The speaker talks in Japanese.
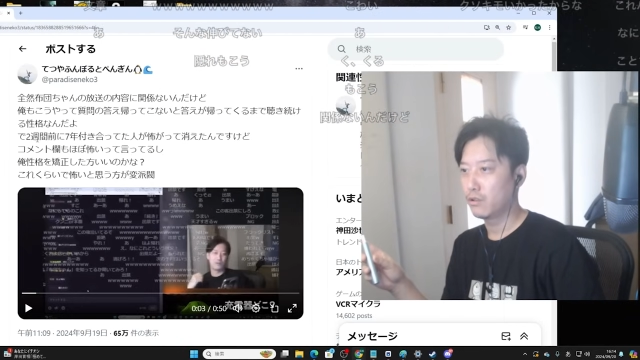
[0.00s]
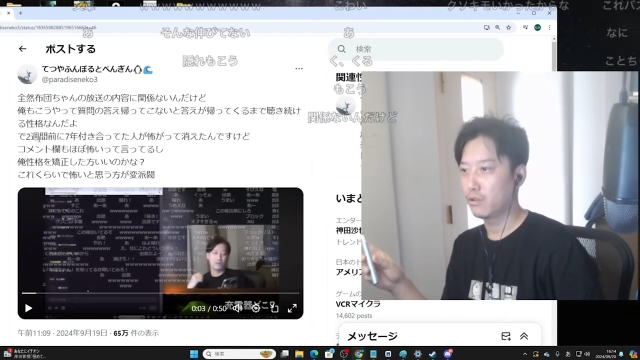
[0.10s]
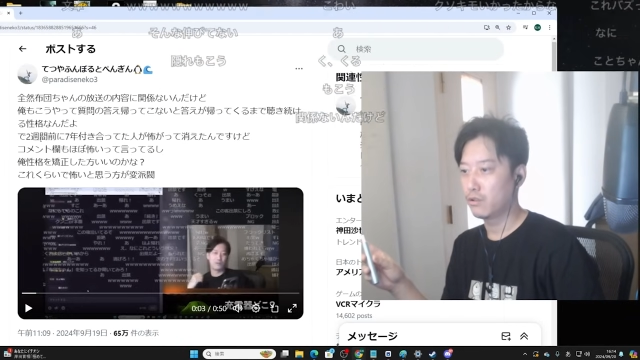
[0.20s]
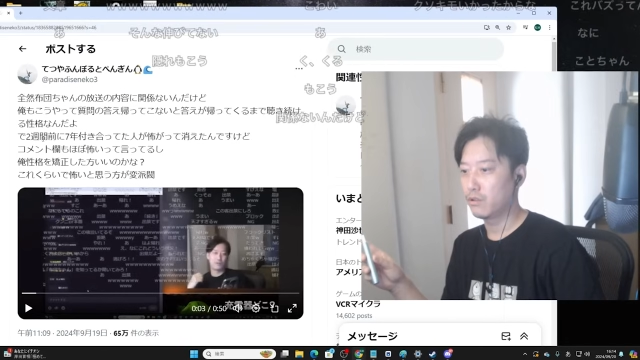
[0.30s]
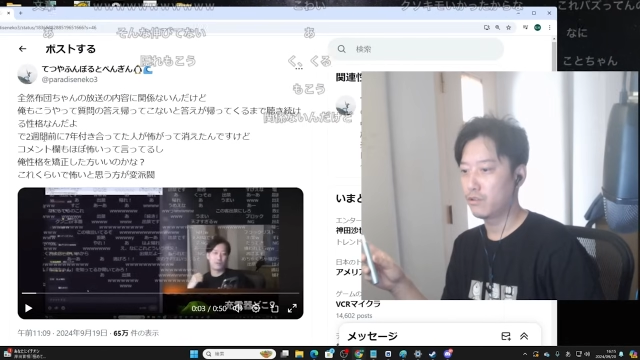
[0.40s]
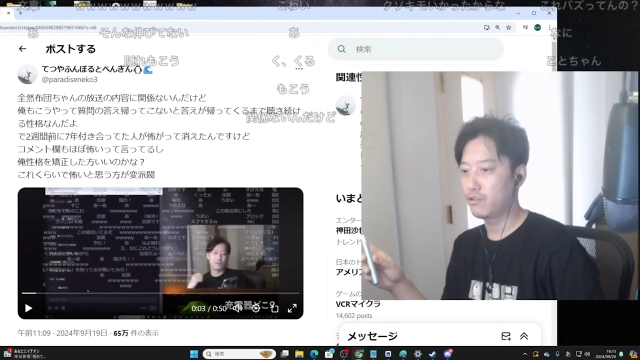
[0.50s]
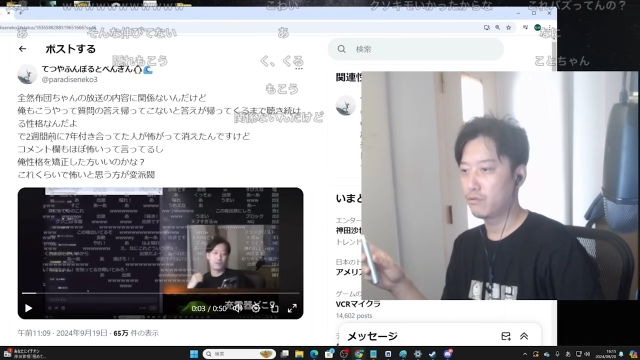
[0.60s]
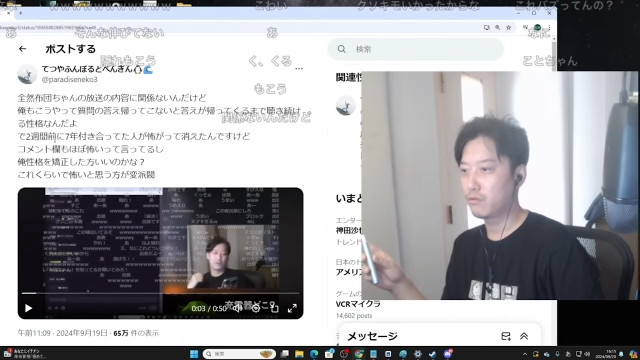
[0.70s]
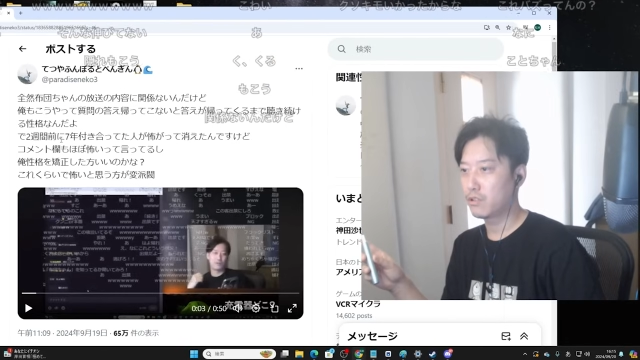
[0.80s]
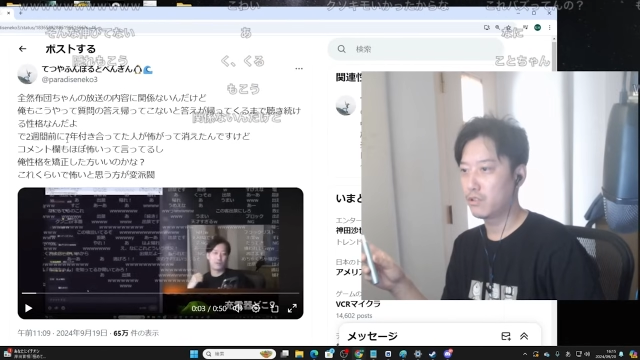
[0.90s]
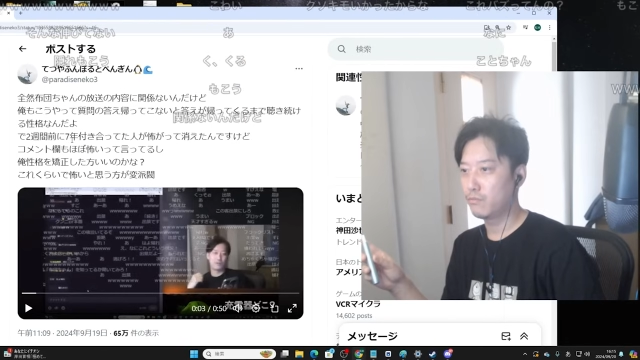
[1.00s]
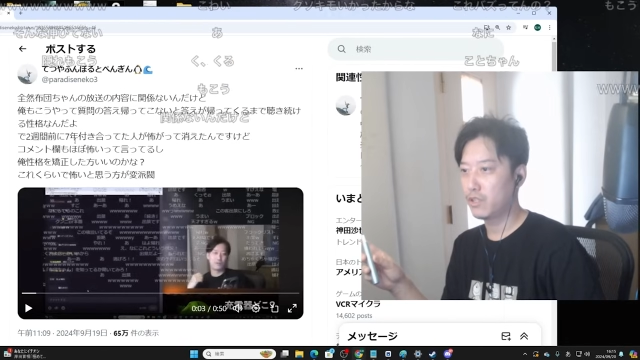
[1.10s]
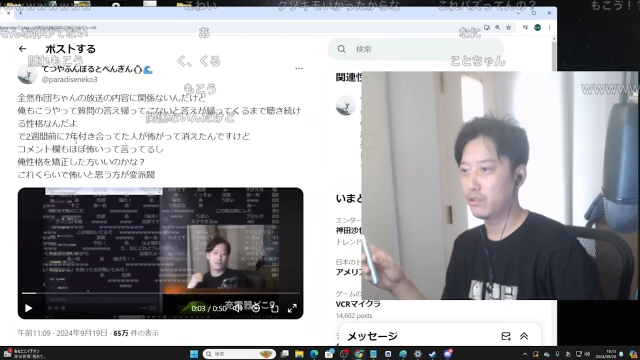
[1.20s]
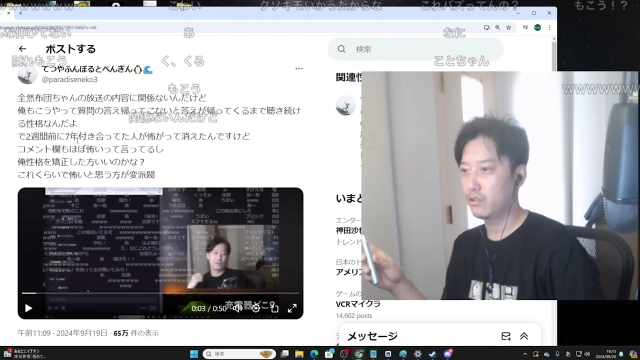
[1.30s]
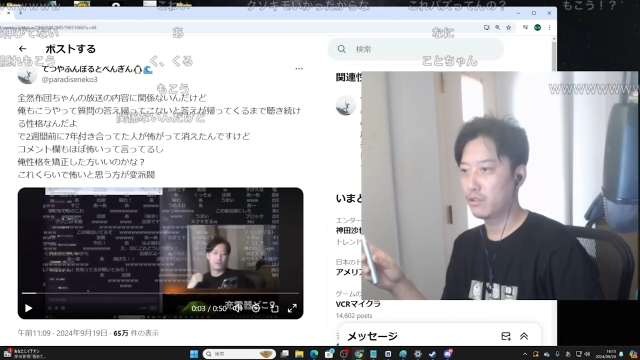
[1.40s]
えー、2週間
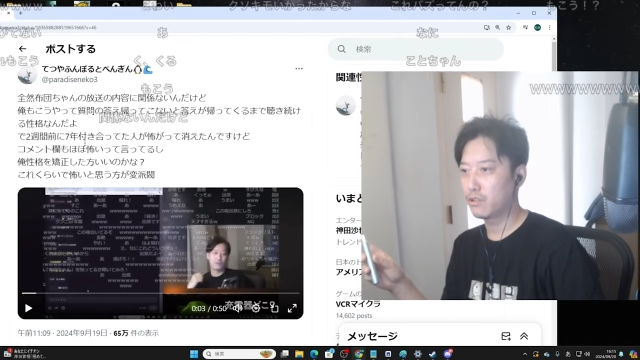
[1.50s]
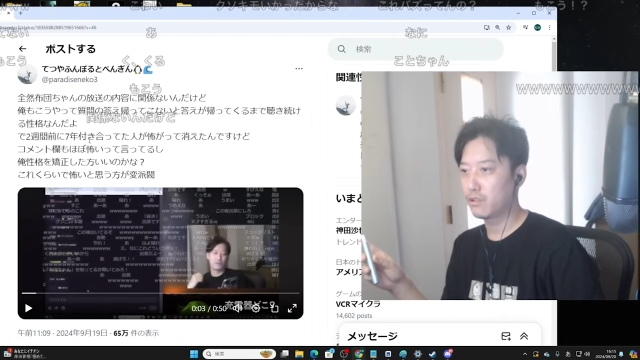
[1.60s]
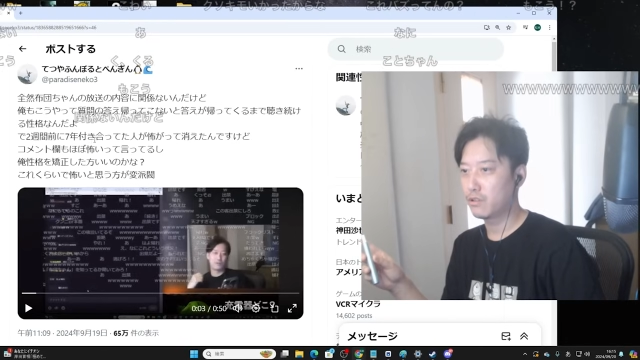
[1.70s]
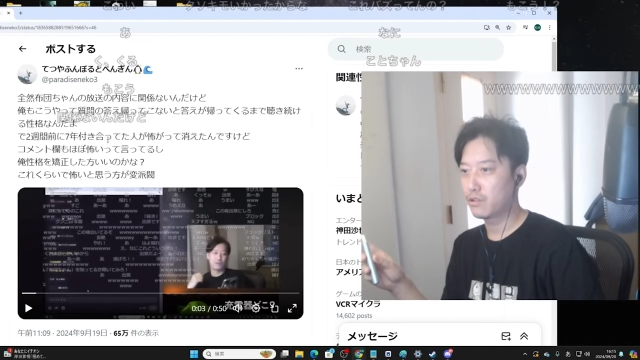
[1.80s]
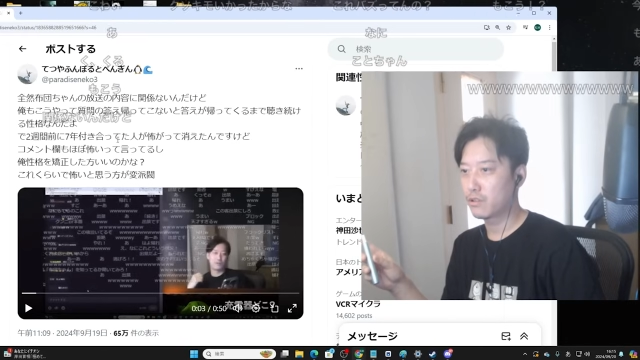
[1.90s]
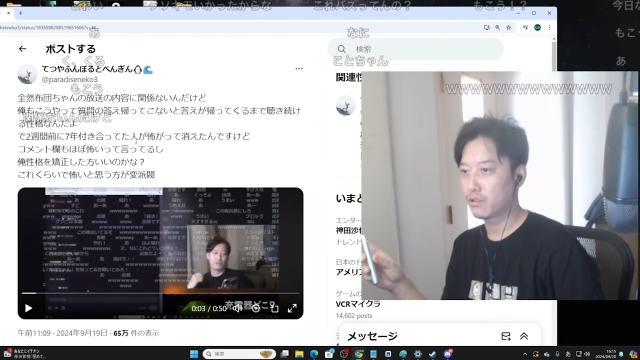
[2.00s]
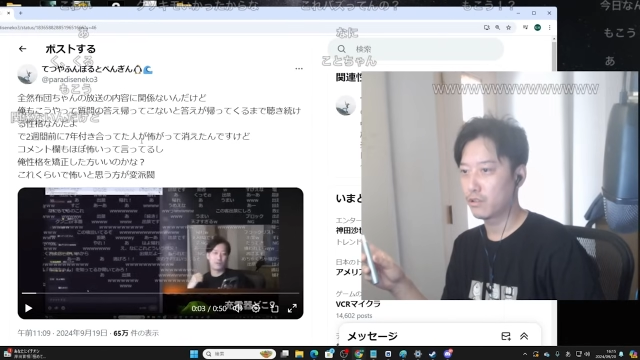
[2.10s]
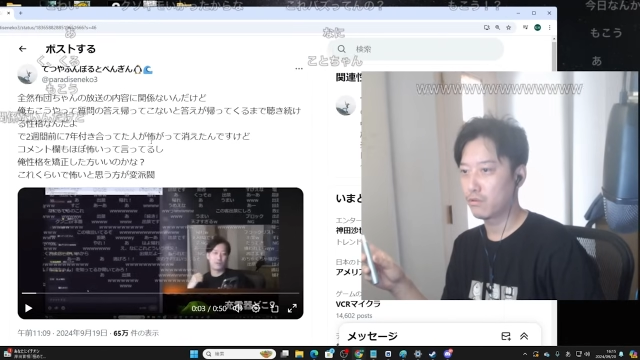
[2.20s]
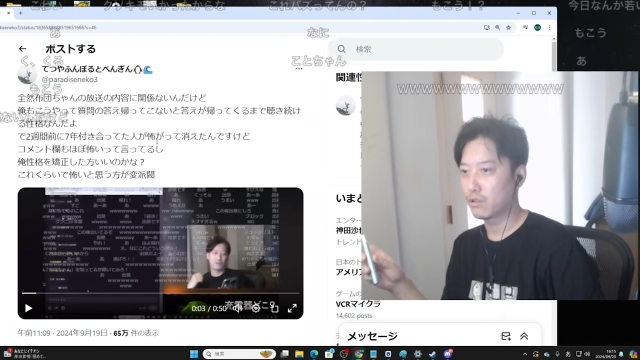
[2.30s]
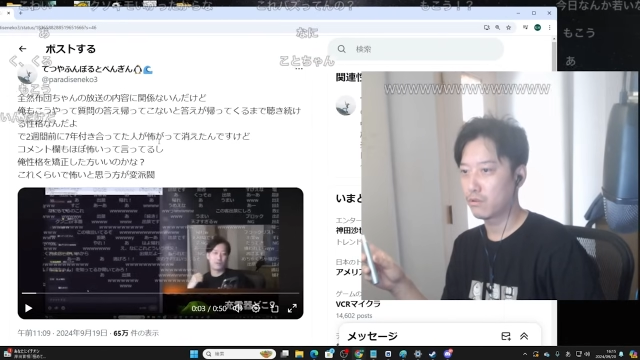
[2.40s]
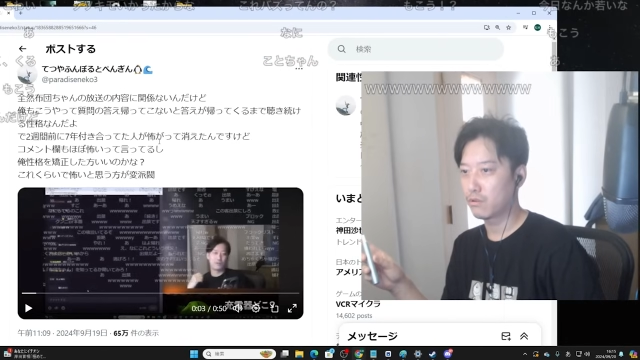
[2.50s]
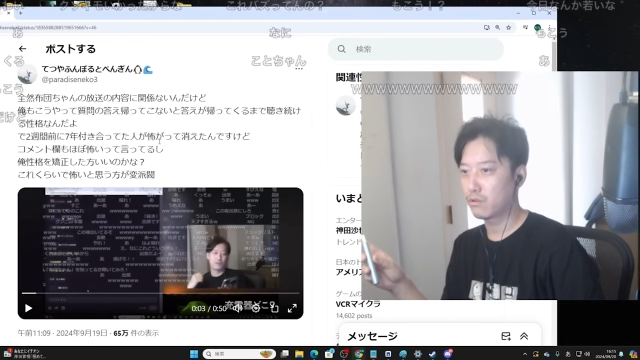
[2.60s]
前に7年付き合ってた人が